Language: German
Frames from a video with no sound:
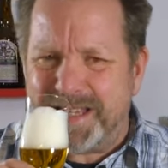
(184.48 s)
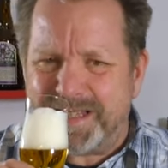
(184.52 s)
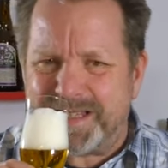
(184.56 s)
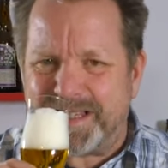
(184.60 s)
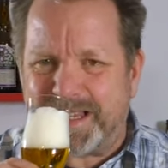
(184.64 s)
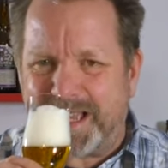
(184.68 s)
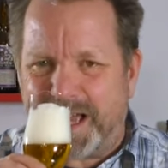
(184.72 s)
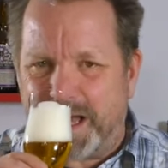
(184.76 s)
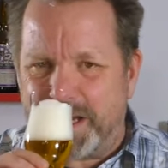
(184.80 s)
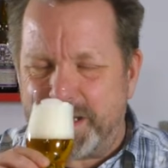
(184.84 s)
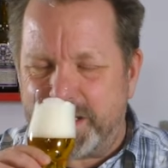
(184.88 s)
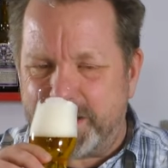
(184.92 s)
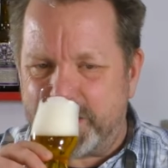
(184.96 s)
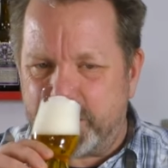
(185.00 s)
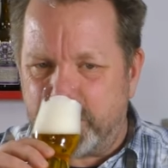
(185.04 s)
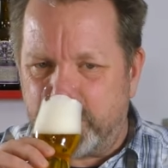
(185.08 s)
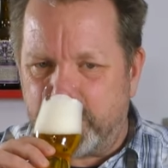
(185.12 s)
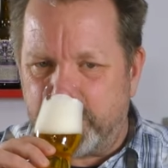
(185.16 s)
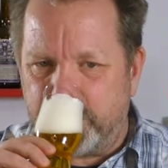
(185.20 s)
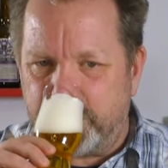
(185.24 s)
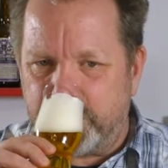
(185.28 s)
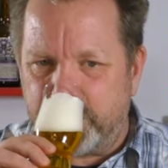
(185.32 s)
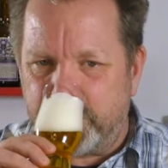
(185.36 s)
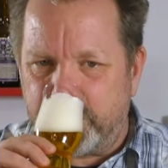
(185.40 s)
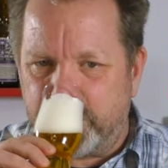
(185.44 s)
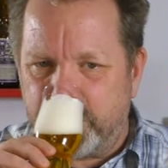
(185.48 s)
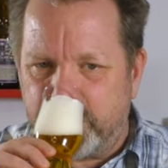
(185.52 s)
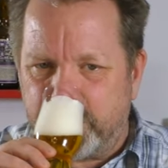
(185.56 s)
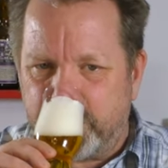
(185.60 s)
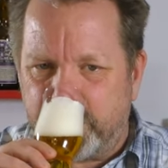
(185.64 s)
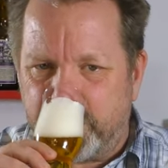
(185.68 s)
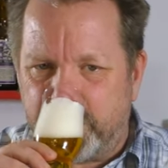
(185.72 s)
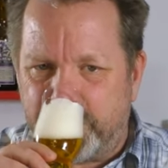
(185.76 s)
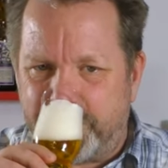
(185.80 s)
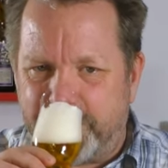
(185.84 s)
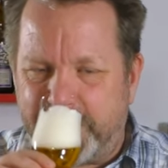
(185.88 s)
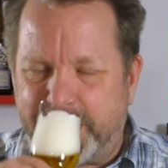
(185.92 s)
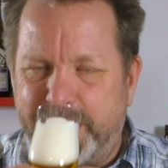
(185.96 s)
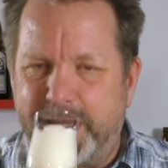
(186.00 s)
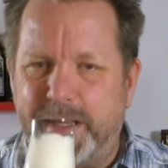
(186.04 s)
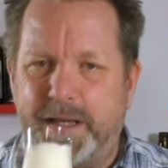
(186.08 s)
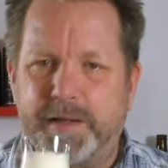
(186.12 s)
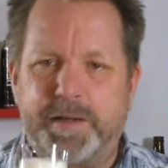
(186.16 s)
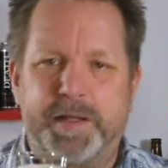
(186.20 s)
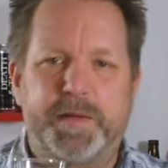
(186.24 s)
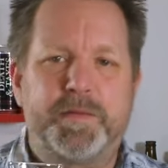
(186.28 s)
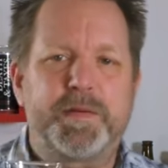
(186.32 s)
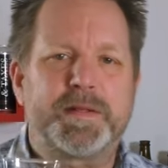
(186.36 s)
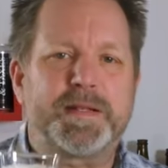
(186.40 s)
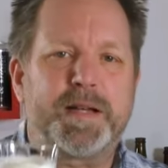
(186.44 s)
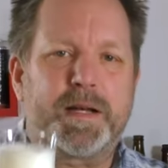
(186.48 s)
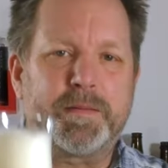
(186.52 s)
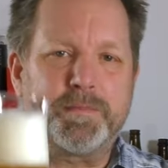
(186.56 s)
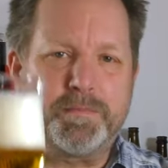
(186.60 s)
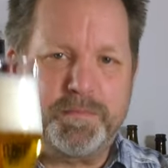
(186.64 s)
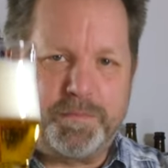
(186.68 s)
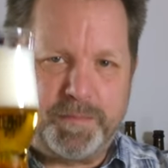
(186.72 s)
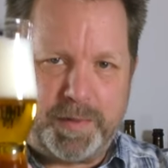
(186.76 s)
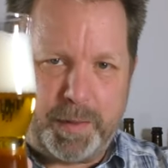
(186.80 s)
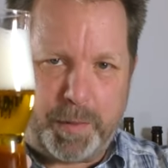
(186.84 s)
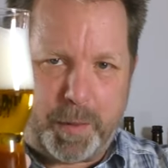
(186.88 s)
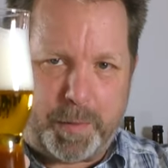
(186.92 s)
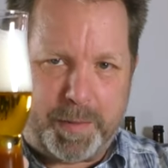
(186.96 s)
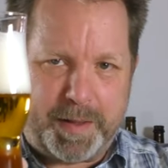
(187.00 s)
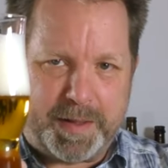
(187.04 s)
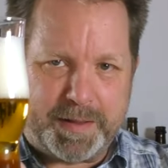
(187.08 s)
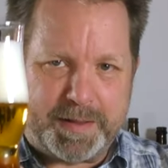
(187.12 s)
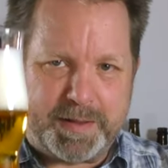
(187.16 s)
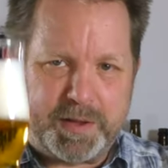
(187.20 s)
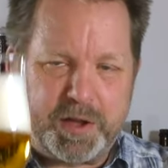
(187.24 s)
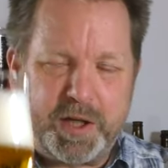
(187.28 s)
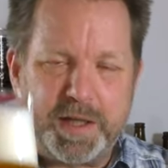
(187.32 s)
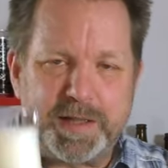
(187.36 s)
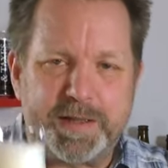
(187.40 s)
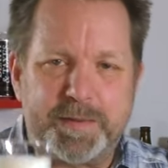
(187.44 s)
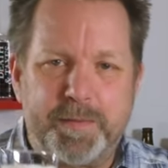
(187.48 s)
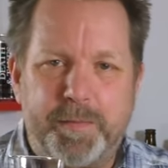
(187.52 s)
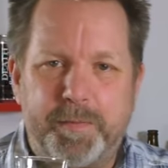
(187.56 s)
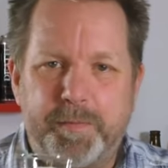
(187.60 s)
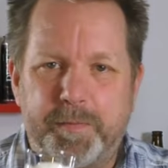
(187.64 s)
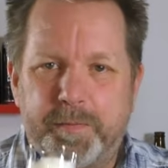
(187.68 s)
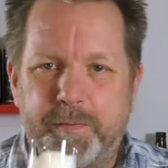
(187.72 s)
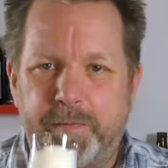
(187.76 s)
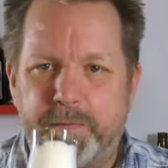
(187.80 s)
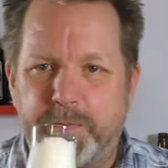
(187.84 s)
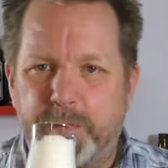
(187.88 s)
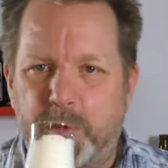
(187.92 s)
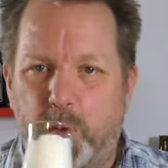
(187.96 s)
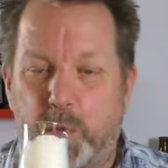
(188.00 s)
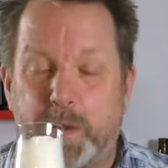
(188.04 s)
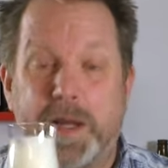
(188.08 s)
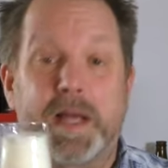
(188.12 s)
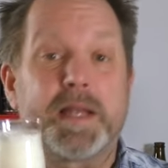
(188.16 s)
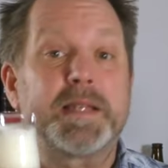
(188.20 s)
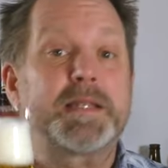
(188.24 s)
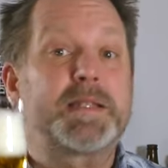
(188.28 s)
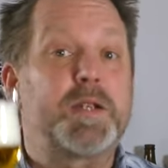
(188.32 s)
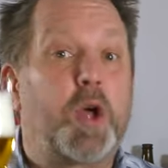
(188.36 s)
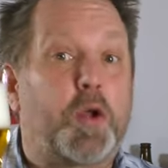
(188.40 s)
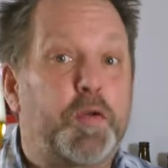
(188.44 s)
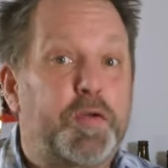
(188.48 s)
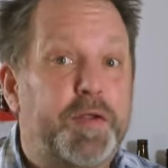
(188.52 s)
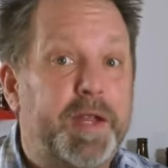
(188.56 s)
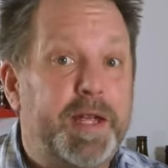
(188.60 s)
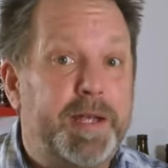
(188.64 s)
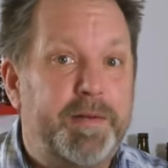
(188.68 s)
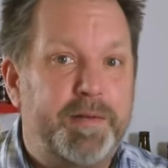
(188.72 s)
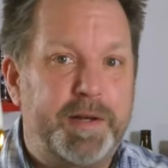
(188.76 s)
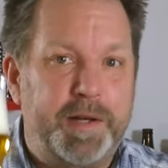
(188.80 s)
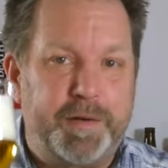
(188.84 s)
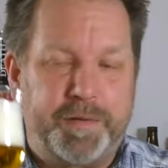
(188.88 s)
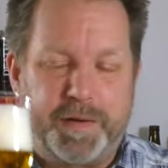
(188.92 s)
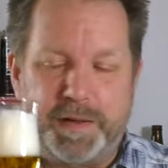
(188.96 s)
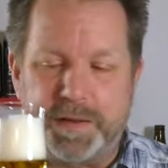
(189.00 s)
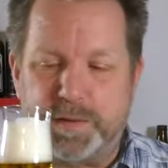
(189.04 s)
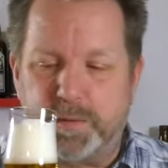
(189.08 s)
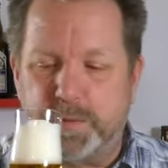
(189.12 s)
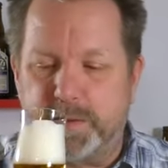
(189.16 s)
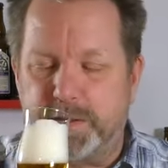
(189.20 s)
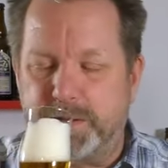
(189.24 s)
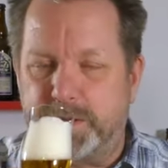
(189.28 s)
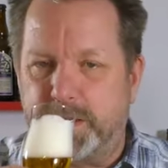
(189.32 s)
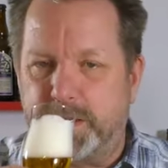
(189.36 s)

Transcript: jetzt gar nicht so verkehrt. Ich würde sagen, wir probieren es. Cheers. Oder Santé, wie der Franzose